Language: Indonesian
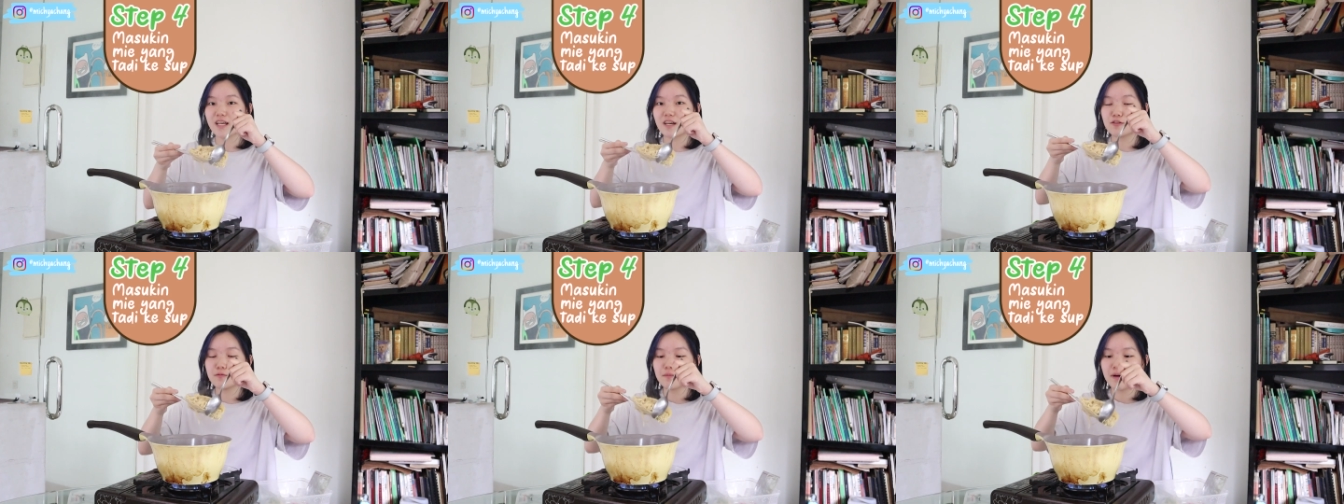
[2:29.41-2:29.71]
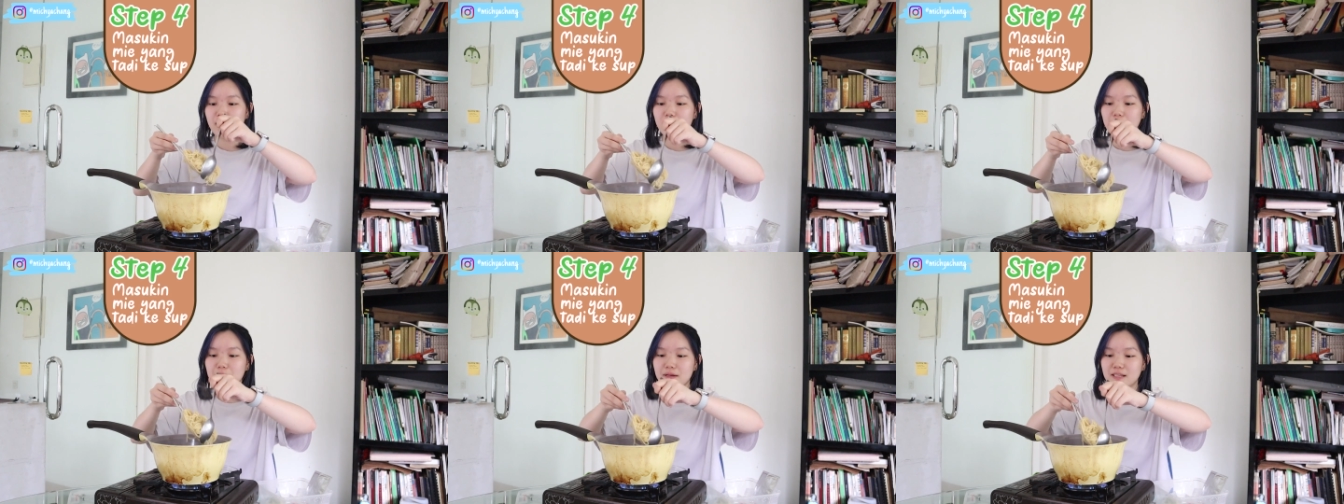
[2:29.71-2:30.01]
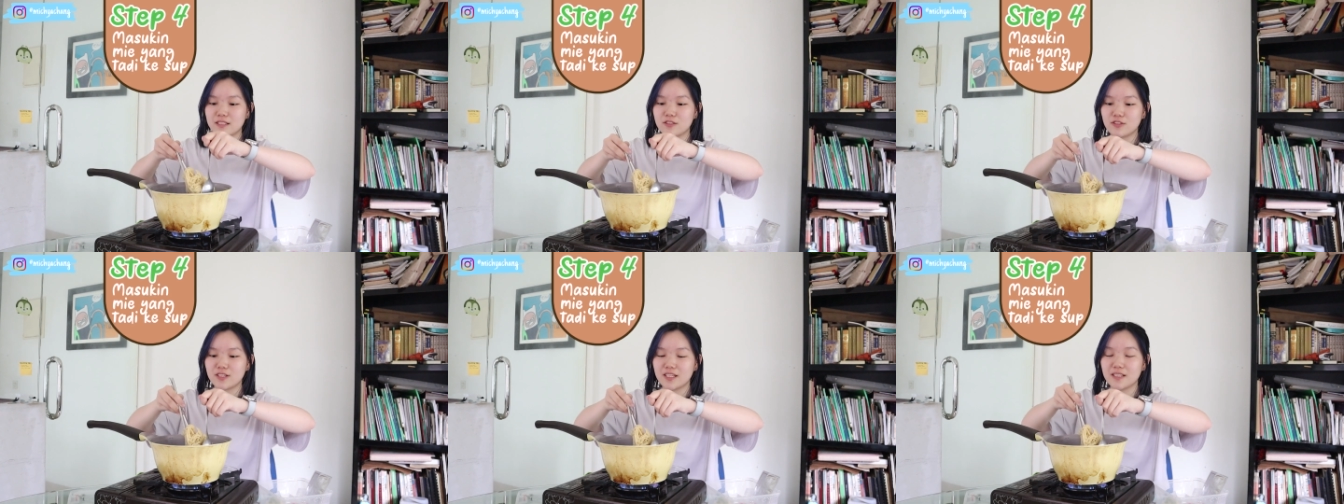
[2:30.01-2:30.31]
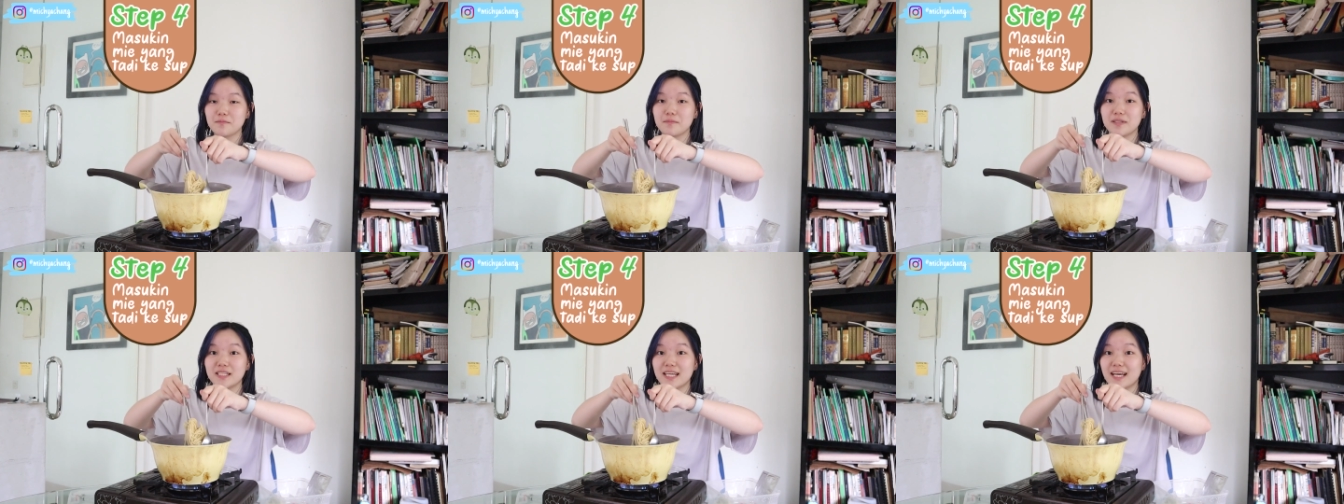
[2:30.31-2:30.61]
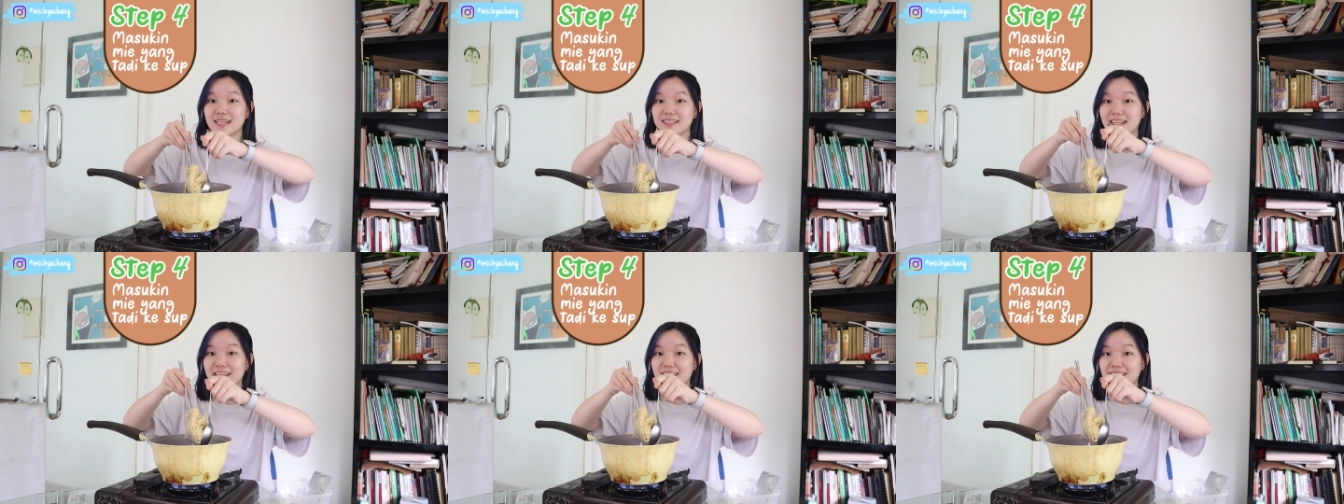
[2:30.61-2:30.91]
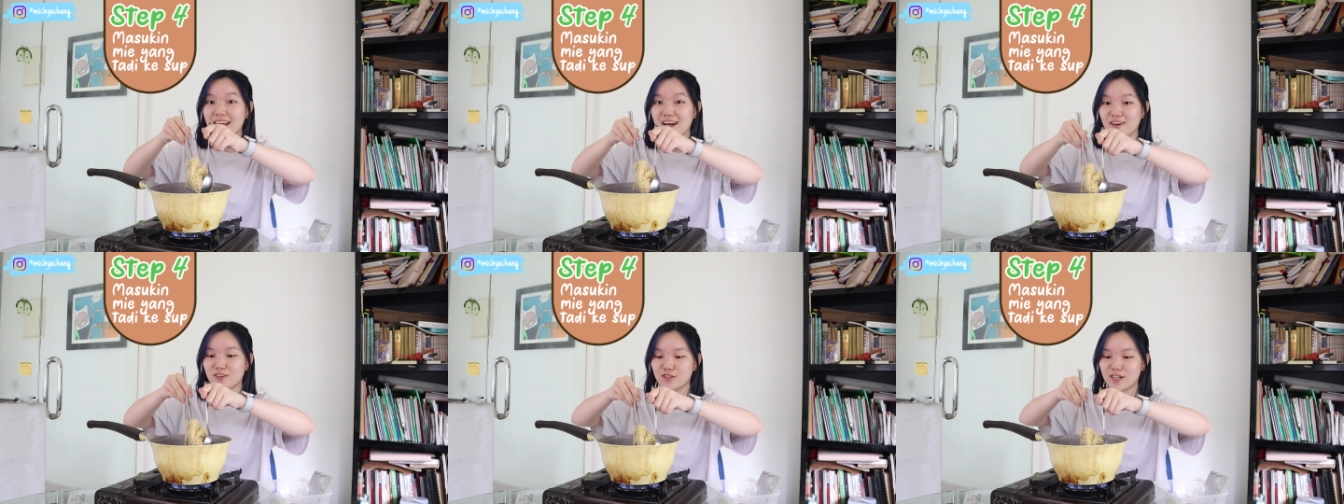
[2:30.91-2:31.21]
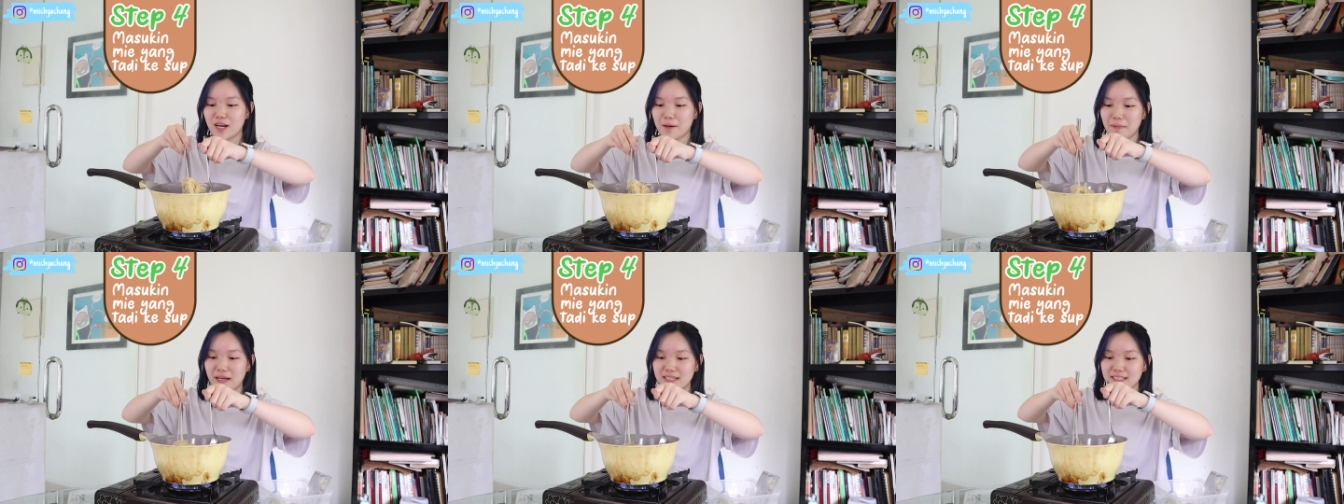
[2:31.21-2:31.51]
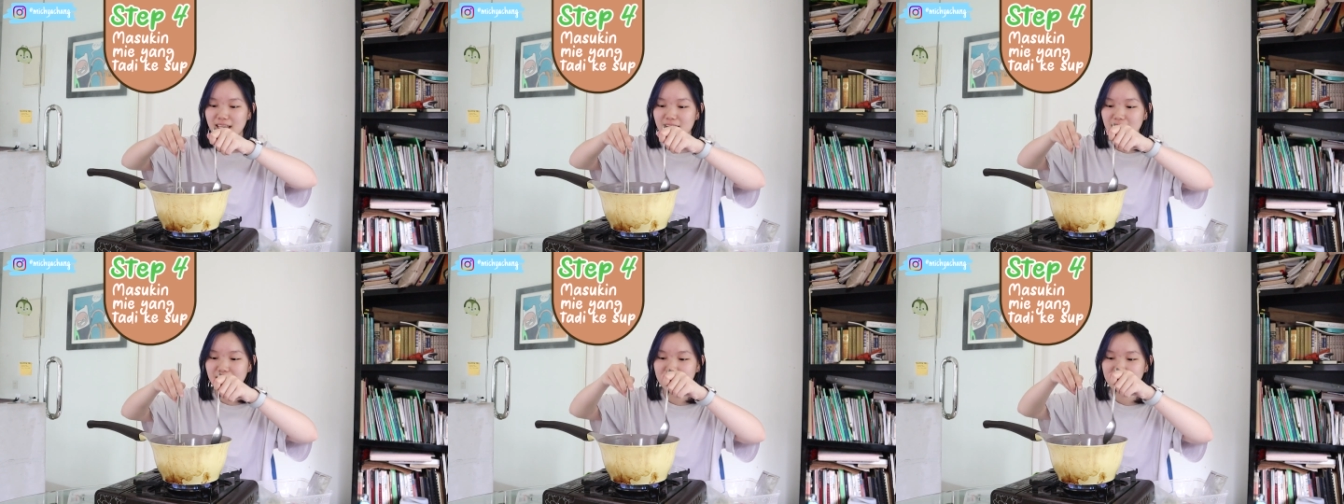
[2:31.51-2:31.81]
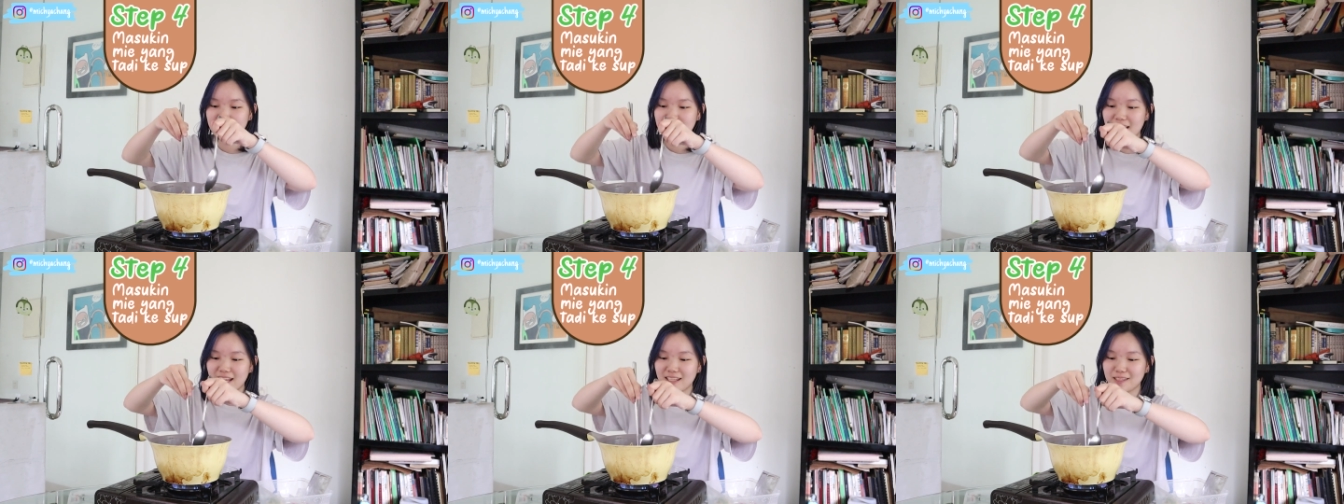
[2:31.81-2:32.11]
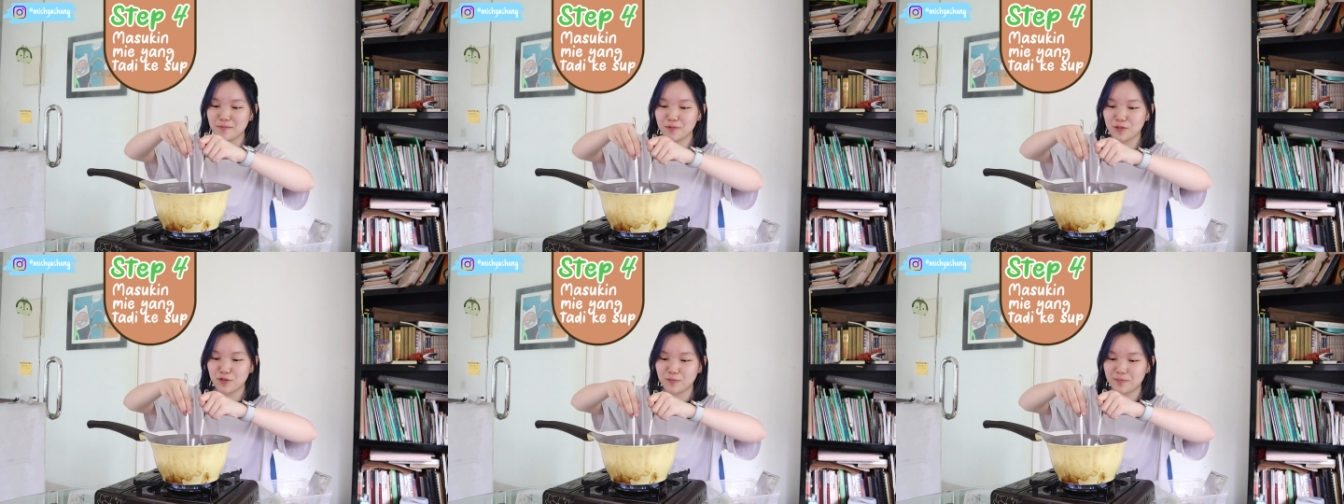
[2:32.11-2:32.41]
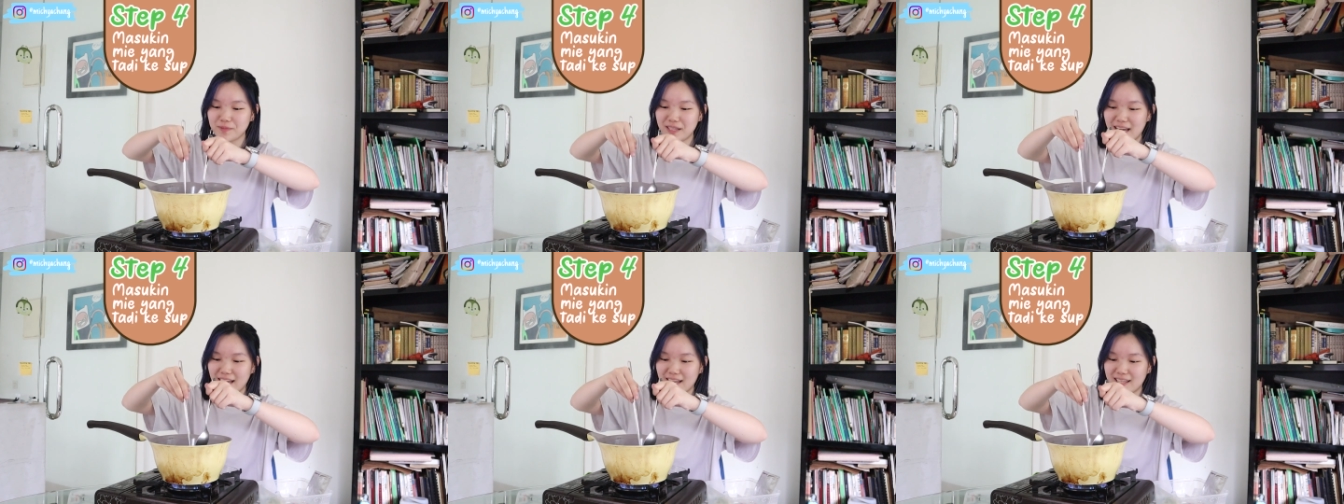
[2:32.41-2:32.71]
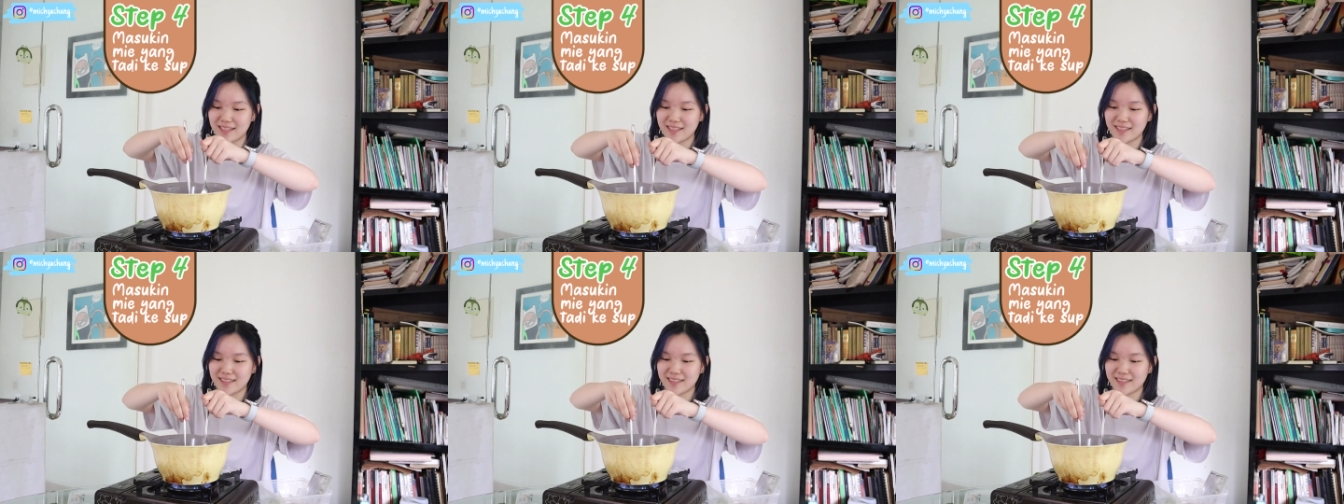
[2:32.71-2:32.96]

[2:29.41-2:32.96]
aku bakal masukin mie yang tadi aku udah masak ke dalam supnya